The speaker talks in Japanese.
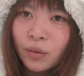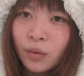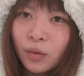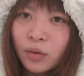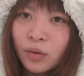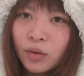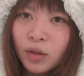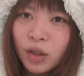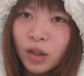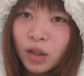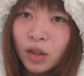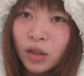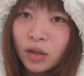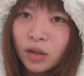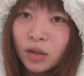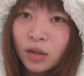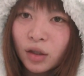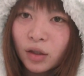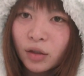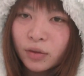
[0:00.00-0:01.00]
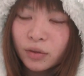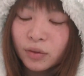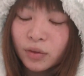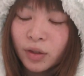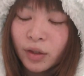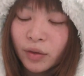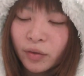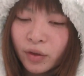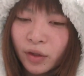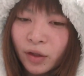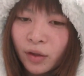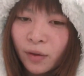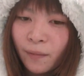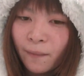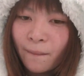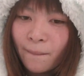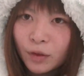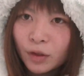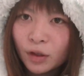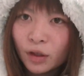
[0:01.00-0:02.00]
ことになるんだよね。
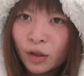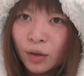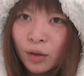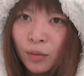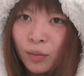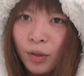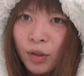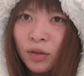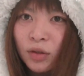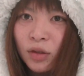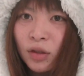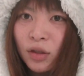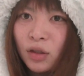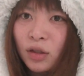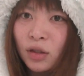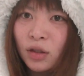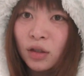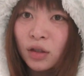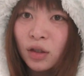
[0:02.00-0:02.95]
で別に